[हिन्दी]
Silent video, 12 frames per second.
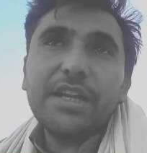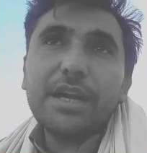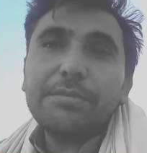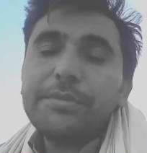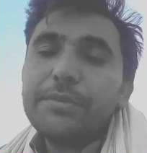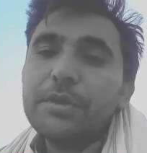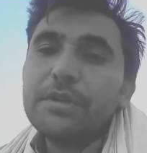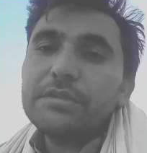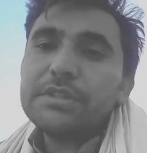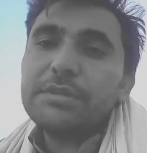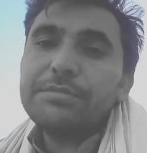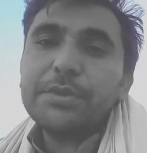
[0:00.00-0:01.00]
हैं आप
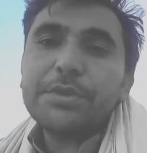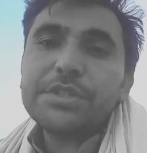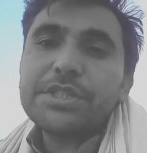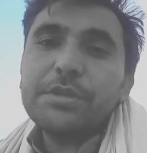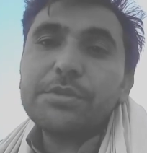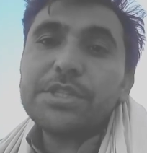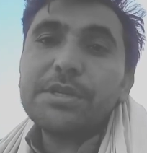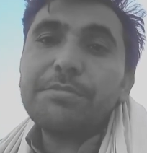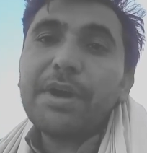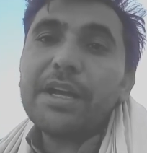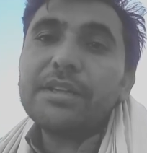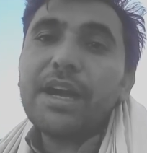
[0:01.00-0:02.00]
वो कंप्यूटर से उसके
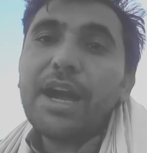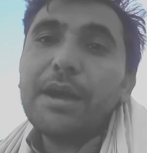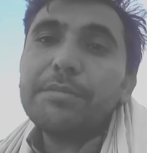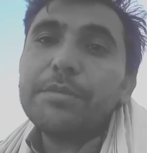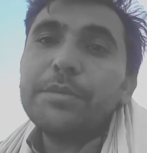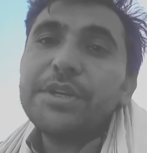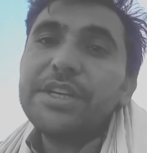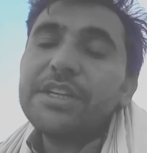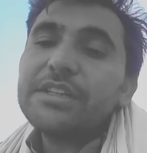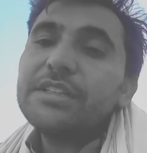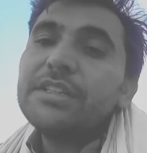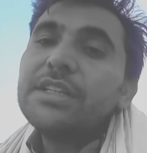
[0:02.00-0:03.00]
बाद आपको
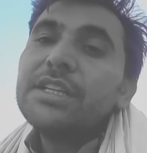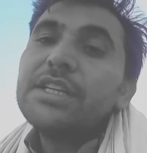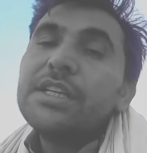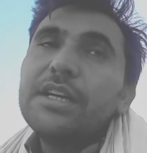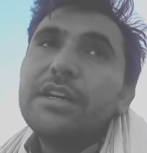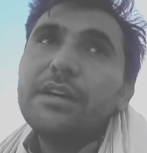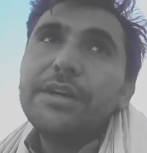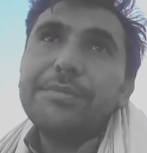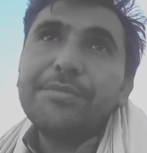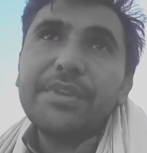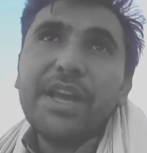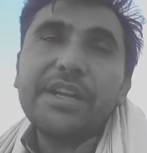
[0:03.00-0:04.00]
एक
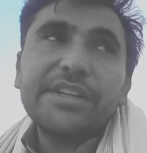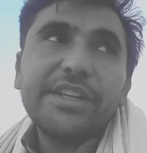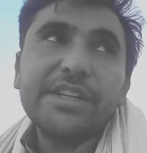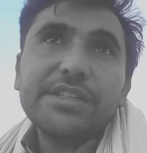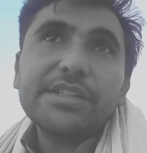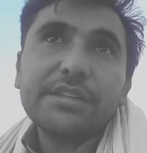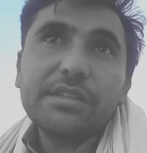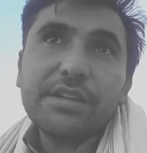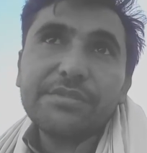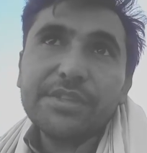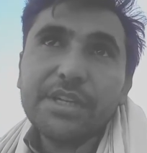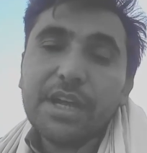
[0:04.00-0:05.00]
एन की
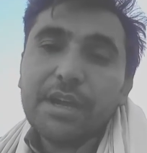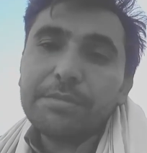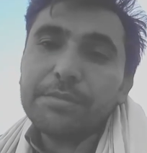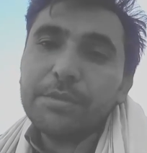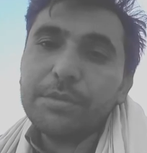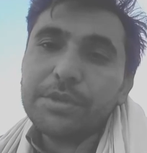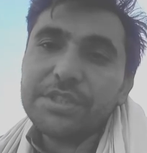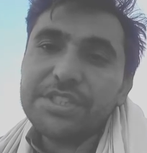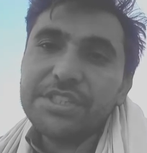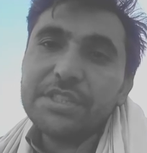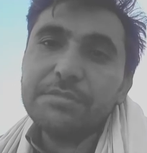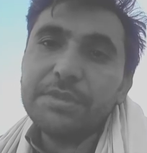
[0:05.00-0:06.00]
तरफ से आपको
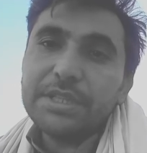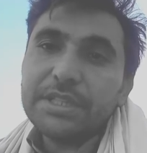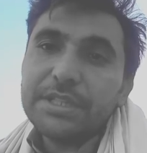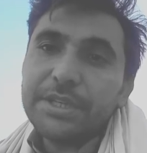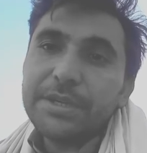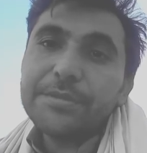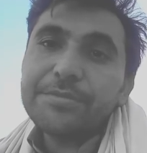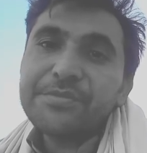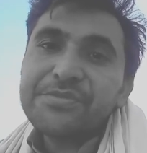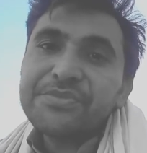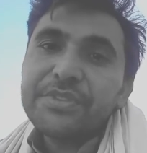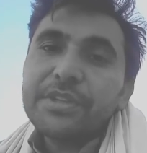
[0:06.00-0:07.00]
रसीद मिलती है
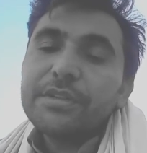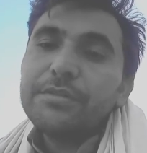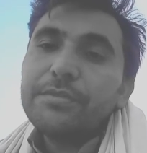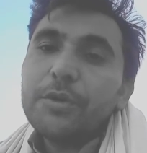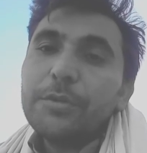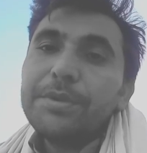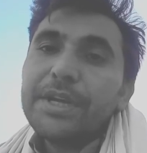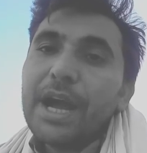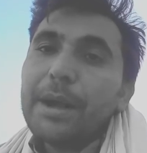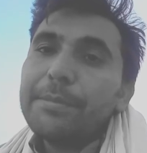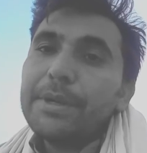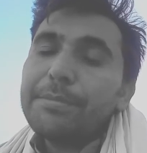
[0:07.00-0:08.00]
वो भी
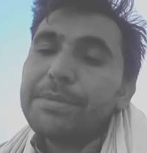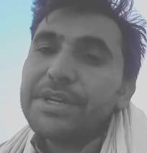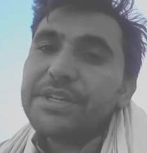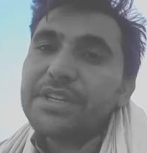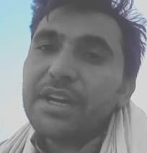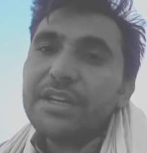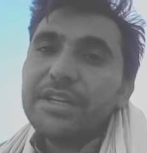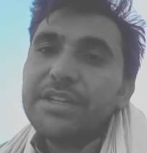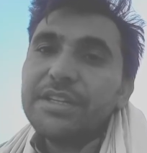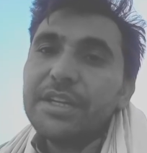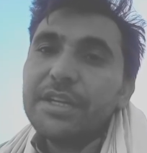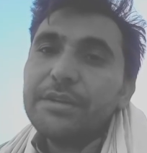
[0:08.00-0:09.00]
आपने प्रिंट कर
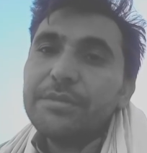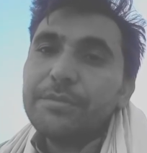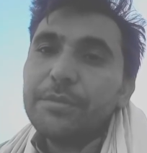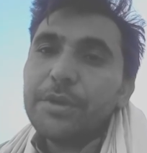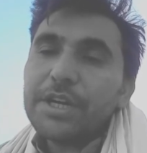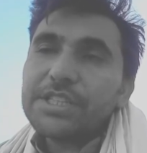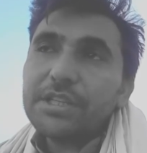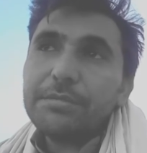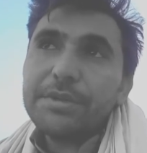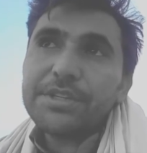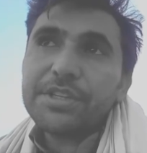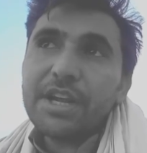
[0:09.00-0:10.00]
लेनी है वो असल
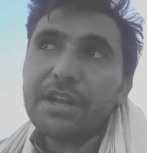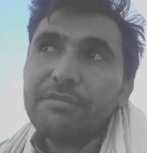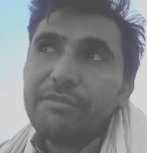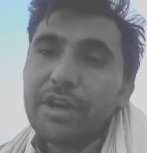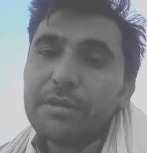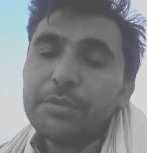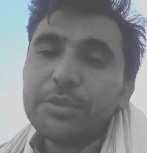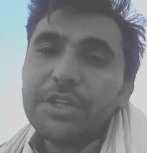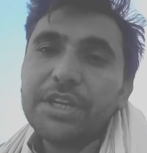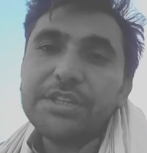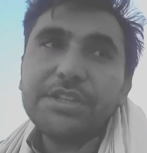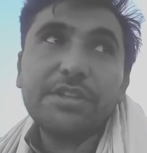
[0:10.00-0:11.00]
में चलान फार्म
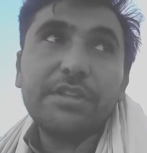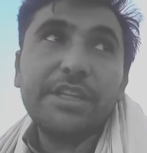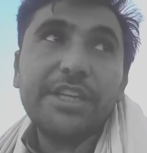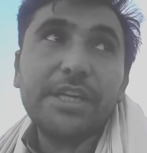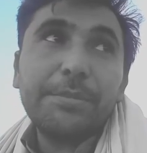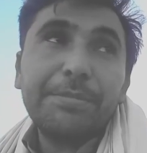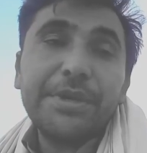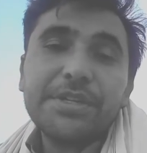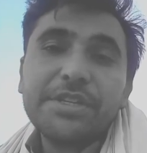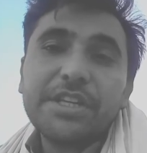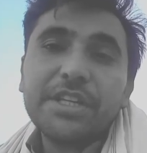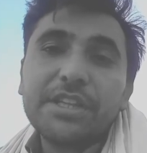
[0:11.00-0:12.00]
होता है एक
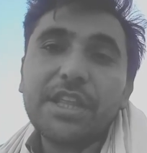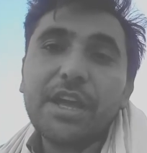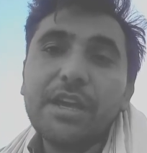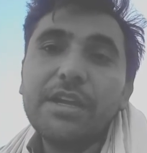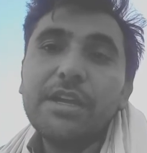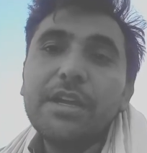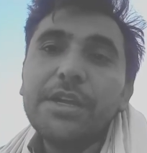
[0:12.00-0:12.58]
पेज निकलता है